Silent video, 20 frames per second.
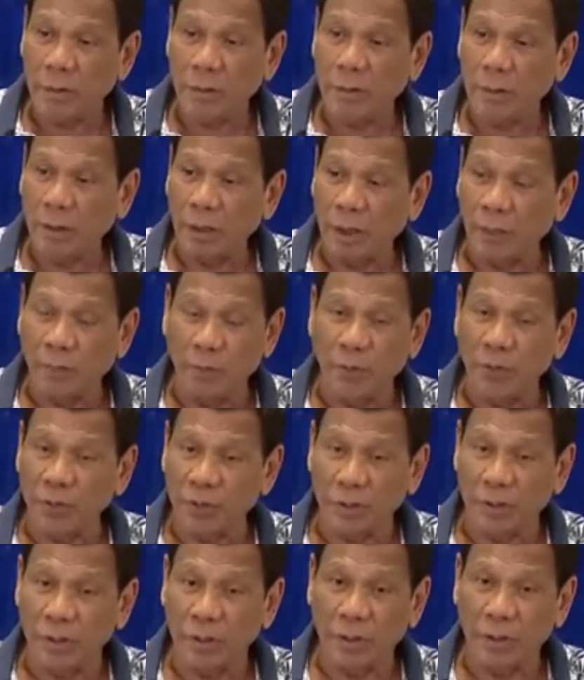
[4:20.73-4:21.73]

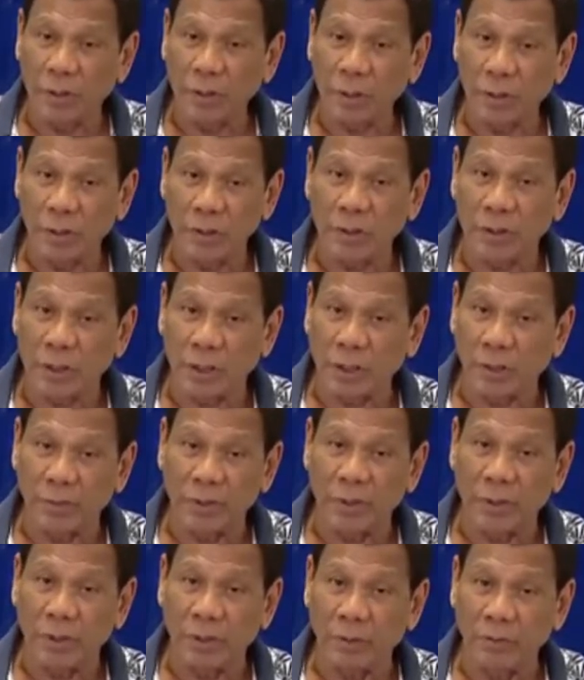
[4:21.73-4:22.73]
appoint her as a
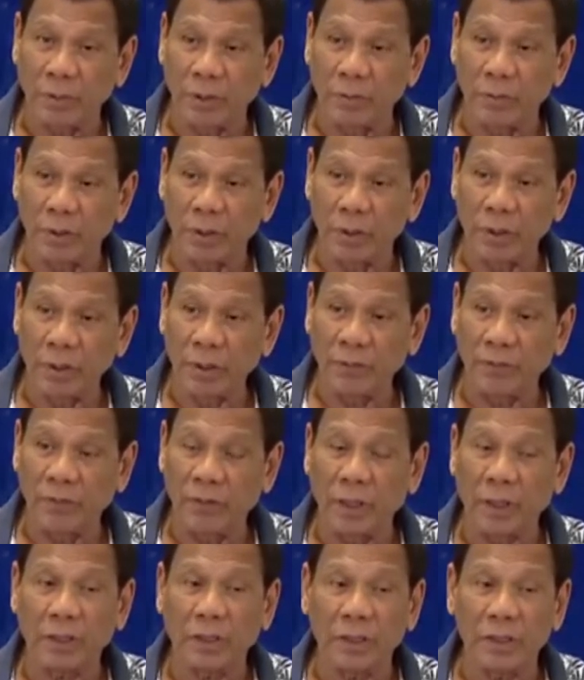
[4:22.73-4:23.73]
cabinet member. If
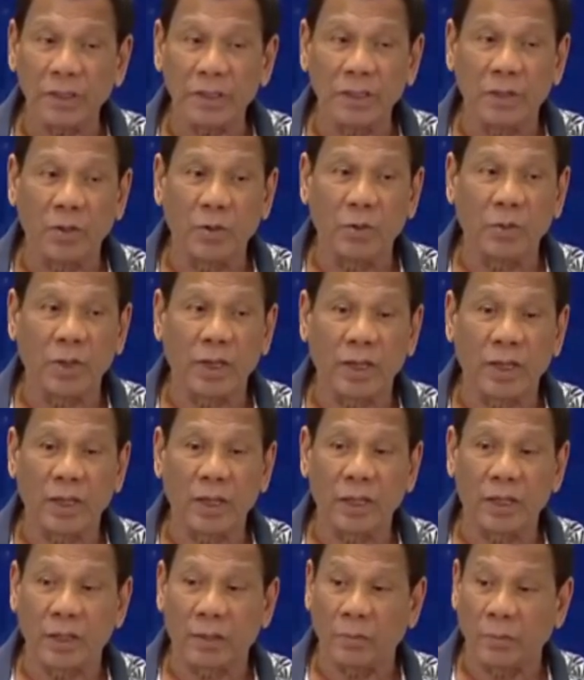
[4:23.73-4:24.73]
that is the way
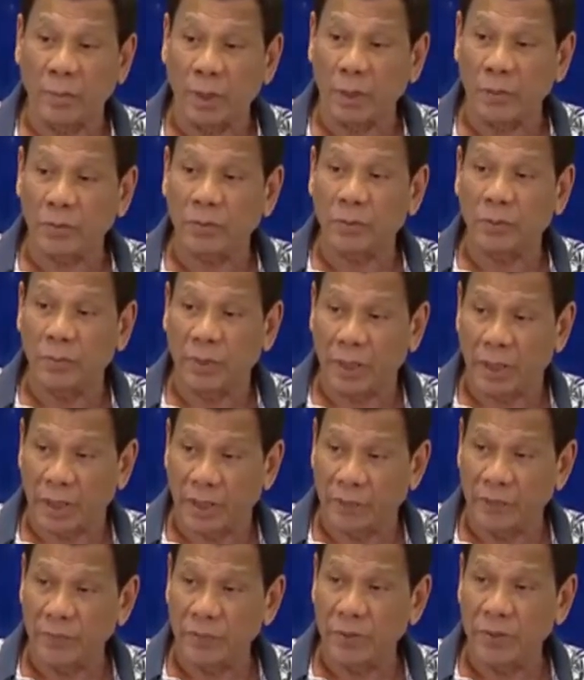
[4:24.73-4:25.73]
her mouth
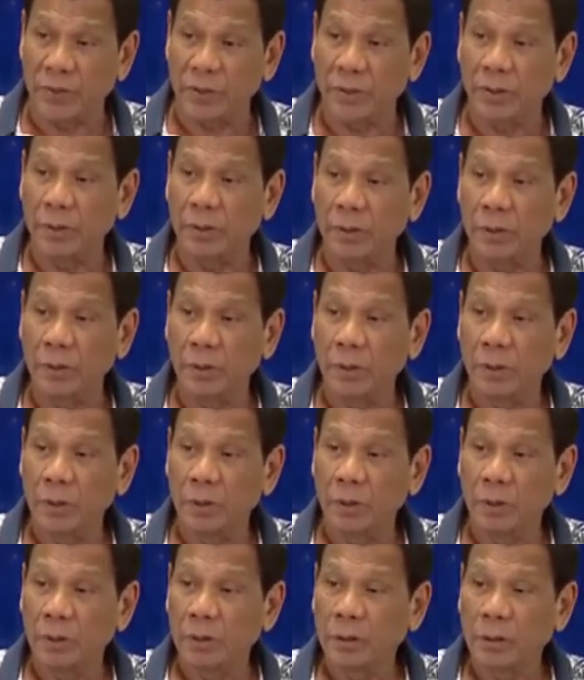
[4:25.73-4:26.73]
behaves,
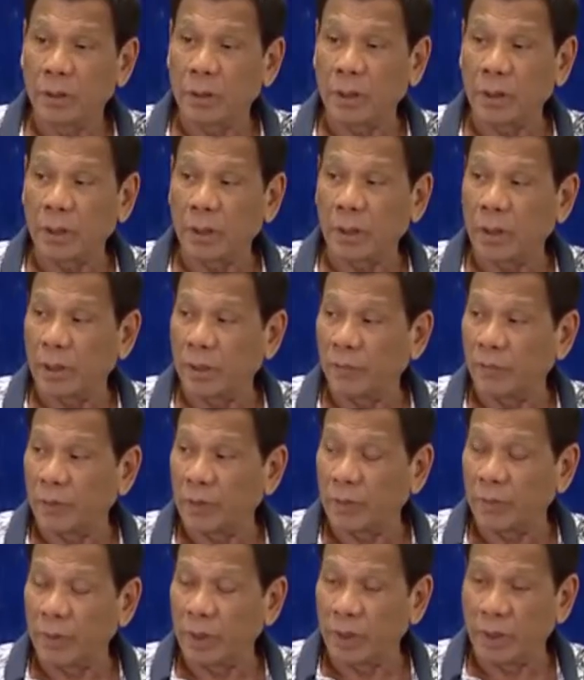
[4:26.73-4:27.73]
there can
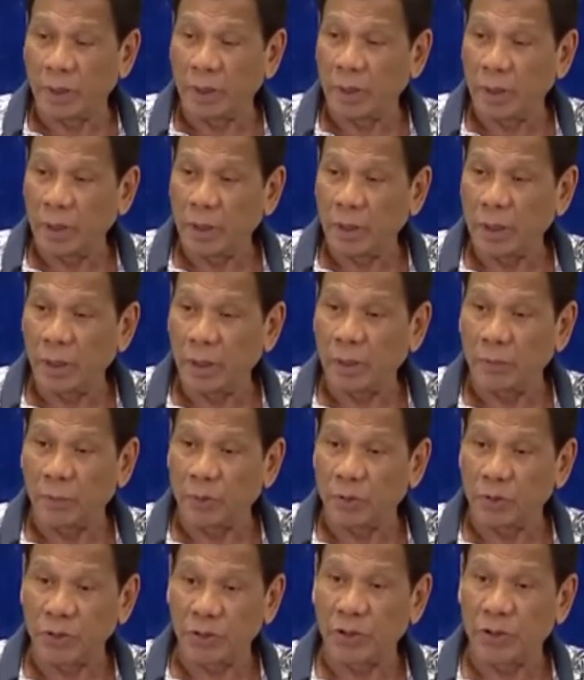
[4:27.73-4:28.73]
never be a
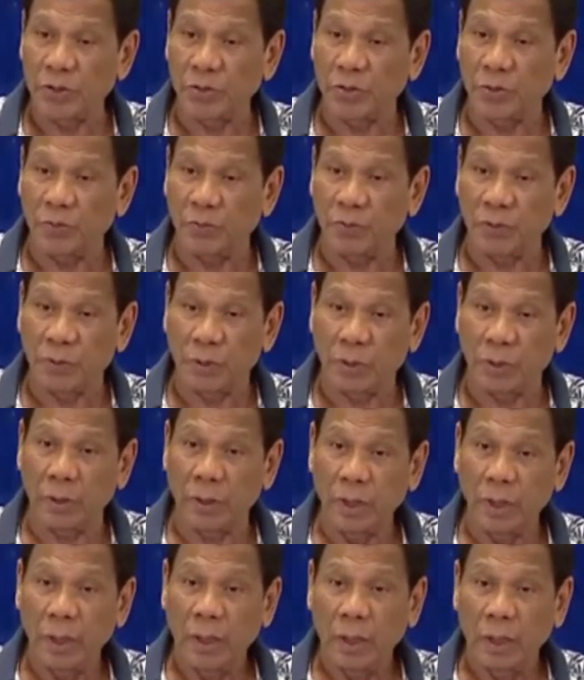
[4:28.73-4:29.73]
position for her.
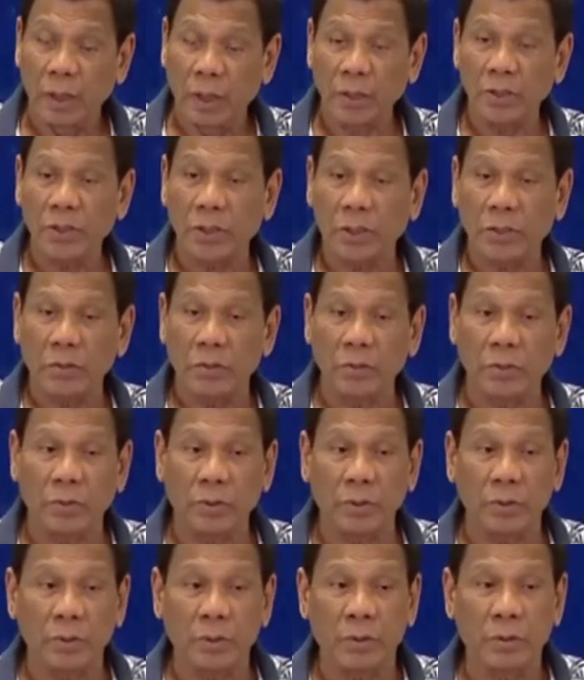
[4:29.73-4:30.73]
Kasi
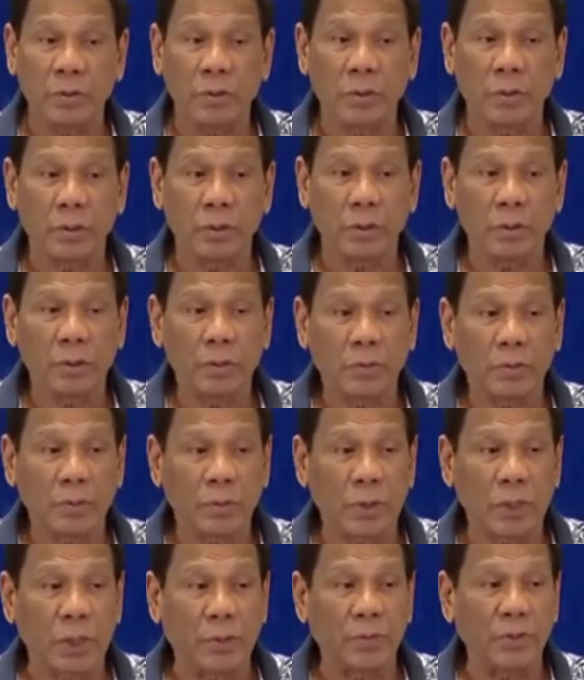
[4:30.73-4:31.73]
kung
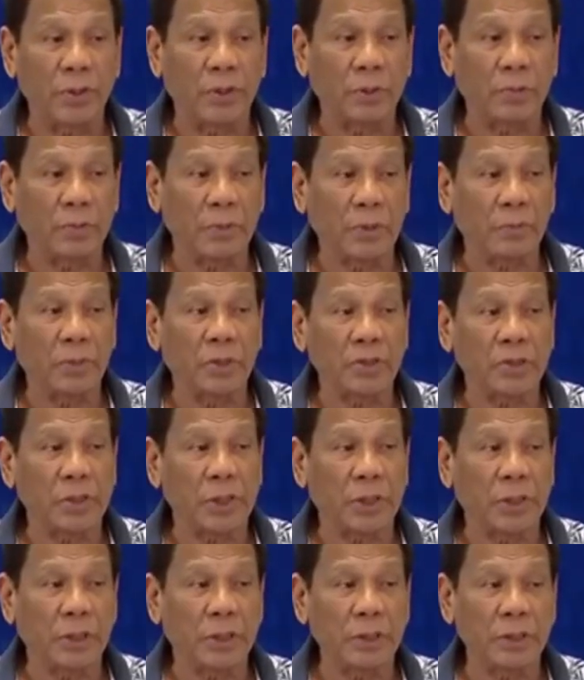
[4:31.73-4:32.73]
cabinet member
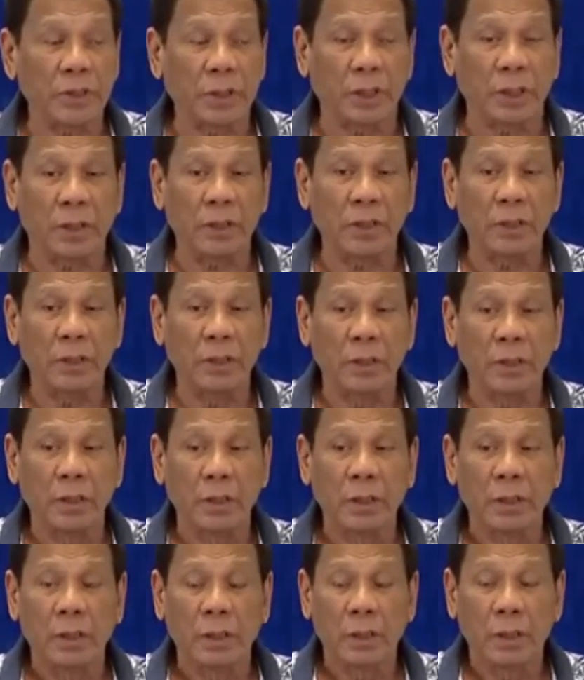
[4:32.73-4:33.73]
sana siya,
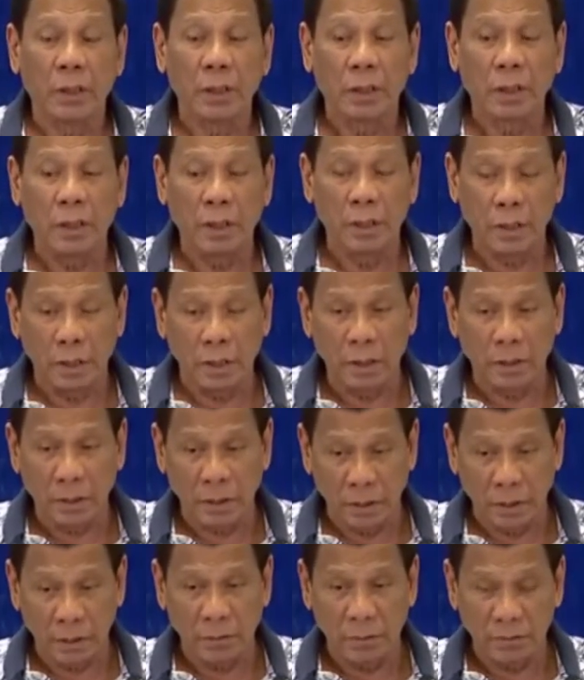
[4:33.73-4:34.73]
uh,
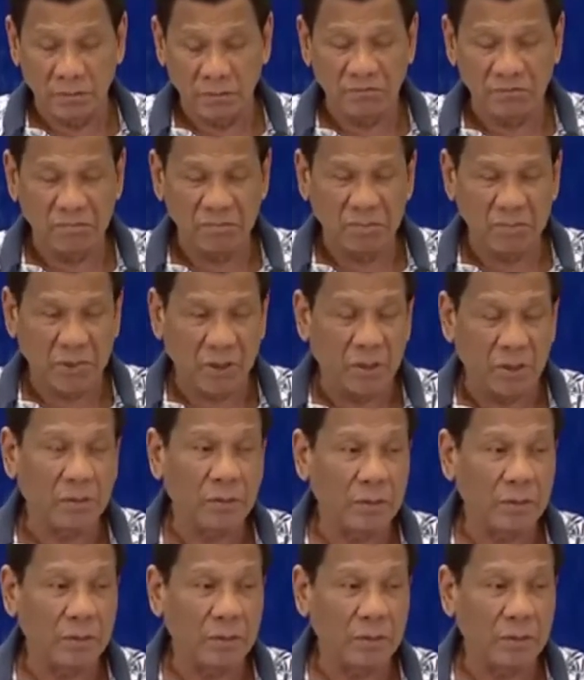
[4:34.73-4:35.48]
you know,